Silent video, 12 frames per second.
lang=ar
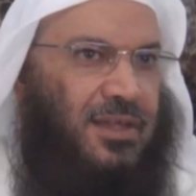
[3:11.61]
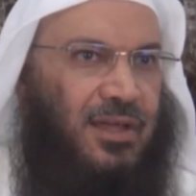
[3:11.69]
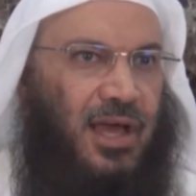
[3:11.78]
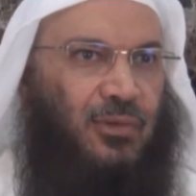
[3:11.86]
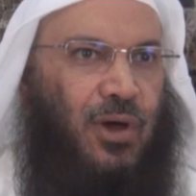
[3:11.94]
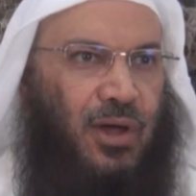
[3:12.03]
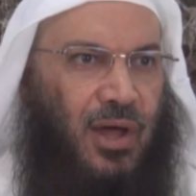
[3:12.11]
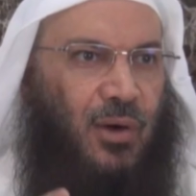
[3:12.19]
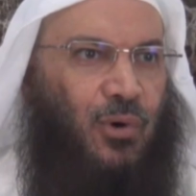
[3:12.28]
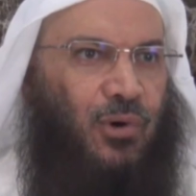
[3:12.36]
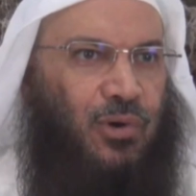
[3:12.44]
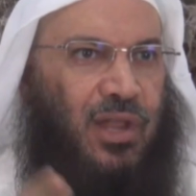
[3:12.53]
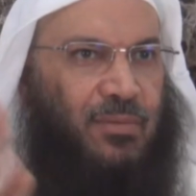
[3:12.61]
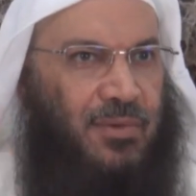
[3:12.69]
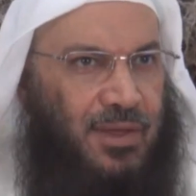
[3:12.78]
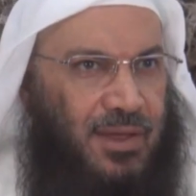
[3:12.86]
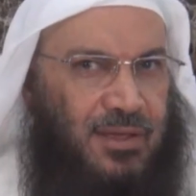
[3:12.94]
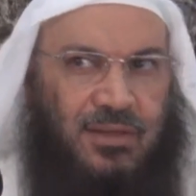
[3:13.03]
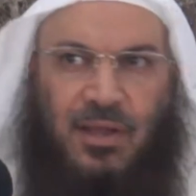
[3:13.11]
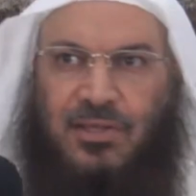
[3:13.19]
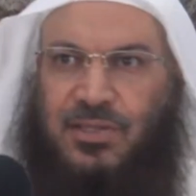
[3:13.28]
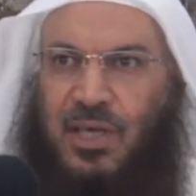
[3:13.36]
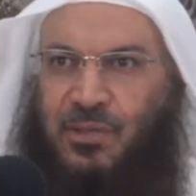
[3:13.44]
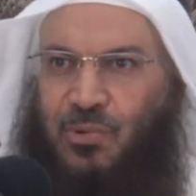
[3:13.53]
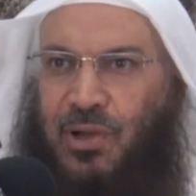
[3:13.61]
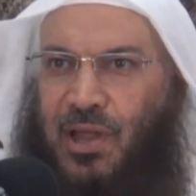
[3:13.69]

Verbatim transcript: قال أو كلما ناصحت ولي